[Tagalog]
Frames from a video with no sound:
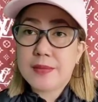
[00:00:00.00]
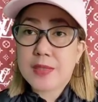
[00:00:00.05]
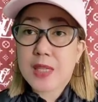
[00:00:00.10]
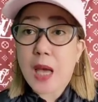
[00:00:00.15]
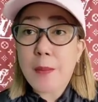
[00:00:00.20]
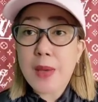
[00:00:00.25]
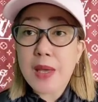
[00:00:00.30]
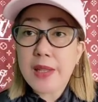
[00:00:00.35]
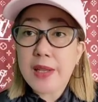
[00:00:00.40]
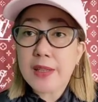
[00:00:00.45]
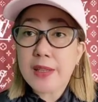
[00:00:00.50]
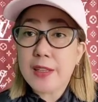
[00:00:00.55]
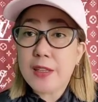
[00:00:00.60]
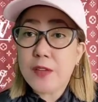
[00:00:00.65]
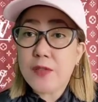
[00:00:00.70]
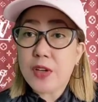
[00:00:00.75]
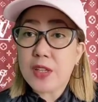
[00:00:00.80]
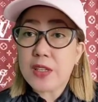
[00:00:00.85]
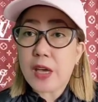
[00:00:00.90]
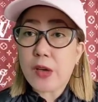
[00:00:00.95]
Kami
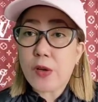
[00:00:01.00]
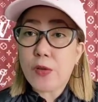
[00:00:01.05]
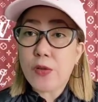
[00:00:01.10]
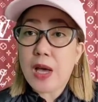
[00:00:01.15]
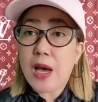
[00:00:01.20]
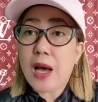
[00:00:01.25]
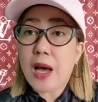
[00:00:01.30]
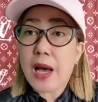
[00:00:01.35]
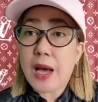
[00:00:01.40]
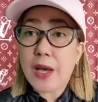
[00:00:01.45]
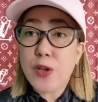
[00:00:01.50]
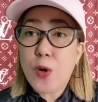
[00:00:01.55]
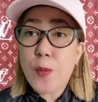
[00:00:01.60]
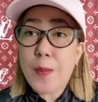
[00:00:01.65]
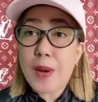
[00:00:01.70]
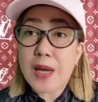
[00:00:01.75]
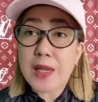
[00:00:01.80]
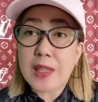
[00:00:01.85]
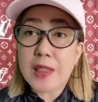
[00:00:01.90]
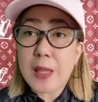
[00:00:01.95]
nagde-defend kay Kuya, kayo
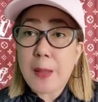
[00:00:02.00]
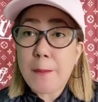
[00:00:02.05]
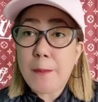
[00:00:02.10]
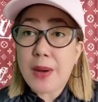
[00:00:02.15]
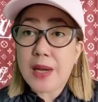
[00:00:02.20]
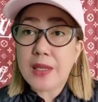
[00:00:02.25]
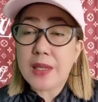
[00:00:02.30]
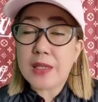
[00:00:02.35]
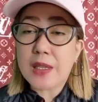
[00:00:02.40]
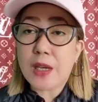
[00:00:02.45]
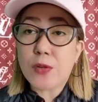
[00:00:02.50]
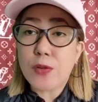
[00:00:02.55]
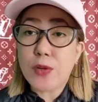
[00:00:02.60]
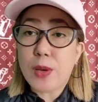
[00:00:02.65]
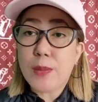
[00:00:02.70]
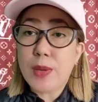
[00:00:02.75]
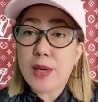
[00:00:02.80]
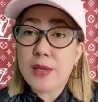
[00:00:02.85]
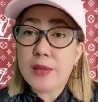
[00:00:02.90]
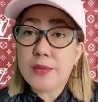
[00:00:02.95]
banat ng banat kay
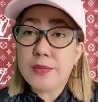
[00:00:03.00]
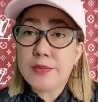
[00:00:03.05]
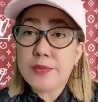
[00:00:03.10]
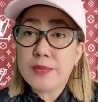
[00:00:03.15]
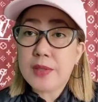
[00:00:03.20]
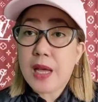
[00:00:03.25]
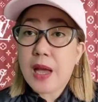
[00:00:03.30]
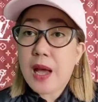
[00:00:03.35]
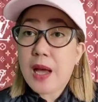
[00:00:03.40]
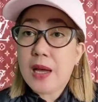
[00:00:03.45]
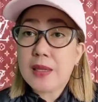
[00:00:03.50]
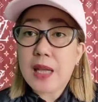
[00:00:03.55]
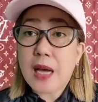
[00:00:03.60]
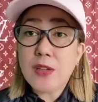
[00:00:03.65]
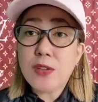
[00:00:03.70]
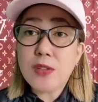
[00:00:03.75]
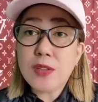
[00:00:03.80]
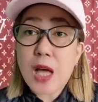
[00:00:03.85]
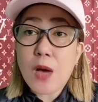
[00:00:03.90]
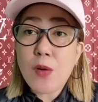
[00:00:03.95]
Kuya Bal.
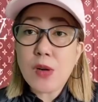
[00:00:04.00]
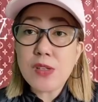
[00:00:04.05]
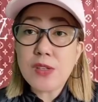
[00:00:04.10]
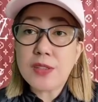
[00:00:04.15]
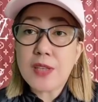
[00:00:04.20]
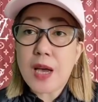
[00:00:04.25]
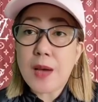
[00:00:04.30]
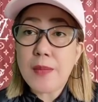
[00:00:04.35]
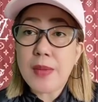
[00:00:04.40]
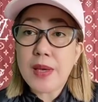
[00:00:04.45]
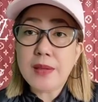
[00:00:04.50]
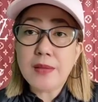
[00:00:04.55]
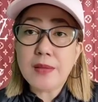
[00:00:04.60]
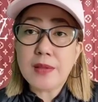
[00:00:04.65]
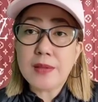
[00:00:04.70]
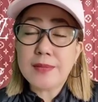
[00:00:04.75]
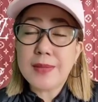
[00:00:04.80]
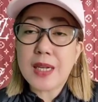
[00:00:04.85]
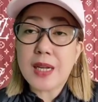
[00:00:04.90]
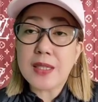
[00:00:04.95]
Anong tawag niya sa amin?
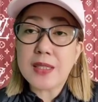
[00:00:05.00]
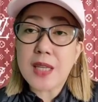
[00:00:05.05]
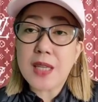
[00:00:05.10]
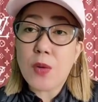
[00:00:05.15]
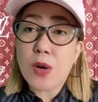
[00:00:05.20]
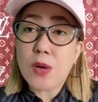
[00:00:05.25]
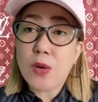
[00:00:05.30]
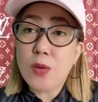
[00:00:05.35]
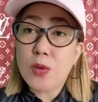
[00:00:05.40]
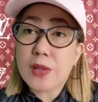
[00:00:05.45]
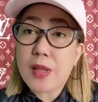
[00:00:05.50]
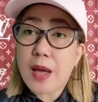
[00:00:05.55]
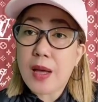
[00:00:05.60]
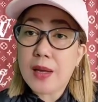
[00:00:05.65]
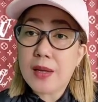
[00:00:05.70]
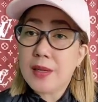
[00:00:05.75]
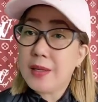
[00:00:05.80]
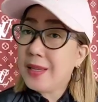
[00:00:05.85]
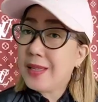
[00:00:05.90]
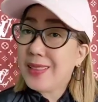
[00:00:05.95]
Mag-asawang
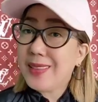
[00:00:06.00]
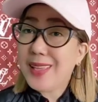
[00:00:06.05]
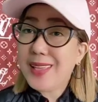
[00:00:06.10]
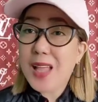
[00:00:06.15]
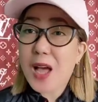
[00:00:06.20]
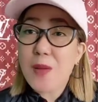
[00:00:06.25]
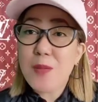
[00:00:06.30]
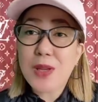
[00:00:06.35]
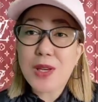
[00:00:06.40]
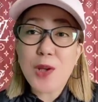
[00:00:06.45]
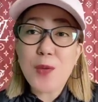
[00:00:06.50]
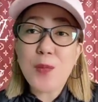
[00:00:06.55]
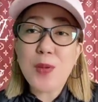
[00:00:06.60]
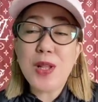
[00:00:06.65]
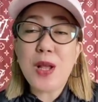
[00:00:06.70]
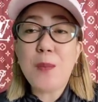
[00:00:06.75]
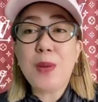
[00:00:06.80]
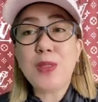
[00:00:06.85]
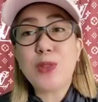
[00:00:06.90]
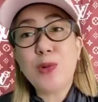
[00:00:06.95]
gluta? Di namin kayo
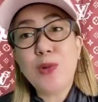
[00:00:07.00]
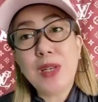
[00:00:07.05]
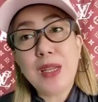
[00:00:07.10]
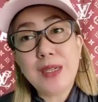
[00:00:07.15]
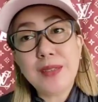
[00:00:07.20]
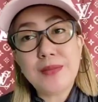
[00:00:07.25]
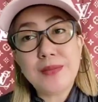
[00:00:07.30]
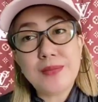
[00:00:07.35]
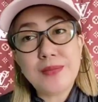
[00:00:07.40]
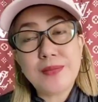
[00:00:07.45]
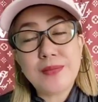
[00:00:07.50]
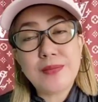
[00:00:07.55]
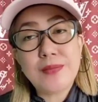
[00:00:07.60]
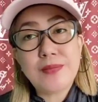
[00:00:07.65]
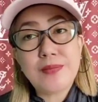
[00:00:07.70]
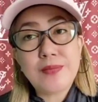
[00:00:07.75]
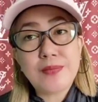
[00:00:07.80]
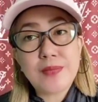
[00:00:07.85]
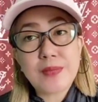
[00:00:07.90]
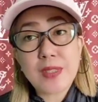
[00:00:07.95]
pinapatulan.
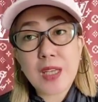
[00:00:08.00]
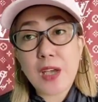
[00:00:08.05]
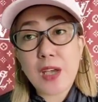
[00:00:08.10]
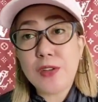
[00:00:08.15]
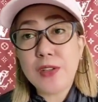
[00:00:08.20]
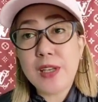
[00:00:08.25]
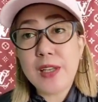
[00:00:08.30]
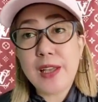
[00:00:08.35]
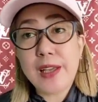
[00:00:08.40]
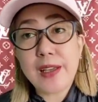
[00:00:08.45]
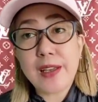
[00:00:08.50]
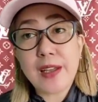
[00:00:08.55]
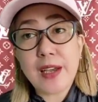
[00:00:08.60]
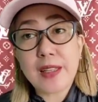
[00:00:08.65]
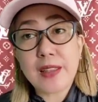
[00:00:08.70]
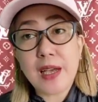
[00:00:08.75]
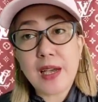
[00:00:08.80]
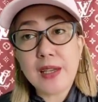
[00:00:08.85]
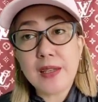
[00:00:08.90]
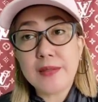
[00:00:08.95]
Kayo nila
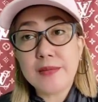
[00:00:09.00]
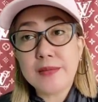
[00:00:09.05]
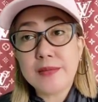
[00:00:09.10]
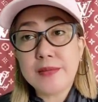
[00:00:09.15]
ingrata. Eh?